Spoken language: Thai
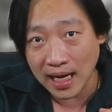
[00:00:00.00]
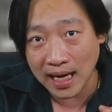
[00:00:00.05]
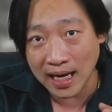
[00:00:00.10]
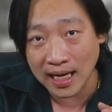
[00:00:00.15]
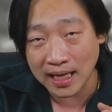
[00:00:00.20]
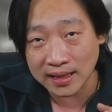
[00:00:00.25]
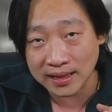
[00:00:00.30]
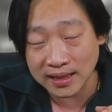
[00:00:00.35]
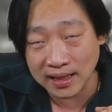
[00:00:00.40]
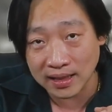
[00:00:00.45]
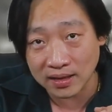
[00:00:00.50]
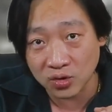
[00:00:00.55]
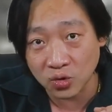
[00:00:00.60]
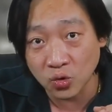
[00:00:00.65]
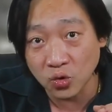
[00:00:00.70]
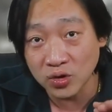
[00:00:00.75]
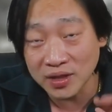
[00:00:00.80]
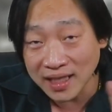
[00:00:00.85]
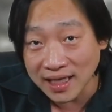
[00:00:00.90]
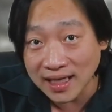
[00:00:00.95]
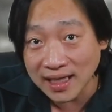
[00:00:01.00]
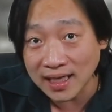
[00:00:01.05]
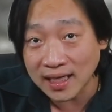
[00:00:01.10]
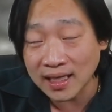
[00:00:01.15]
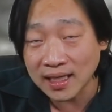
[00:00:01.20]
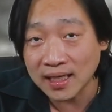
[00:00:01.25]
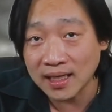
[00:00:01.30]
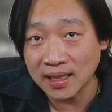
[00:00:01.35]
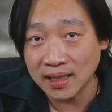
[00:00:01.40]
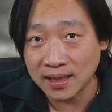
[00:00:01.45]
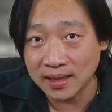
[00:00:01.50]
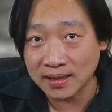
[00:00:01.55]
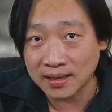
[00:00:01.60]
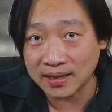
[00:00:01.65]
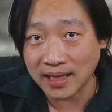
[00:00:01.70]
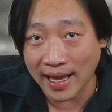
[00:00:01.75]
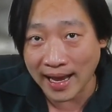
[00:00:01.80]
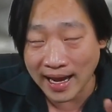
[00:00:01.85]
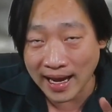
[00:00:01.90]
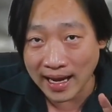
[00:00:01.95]
อาจจะดูเยอะ
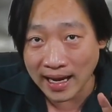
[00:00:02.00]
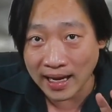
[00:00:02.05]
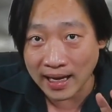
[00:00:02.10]
แต่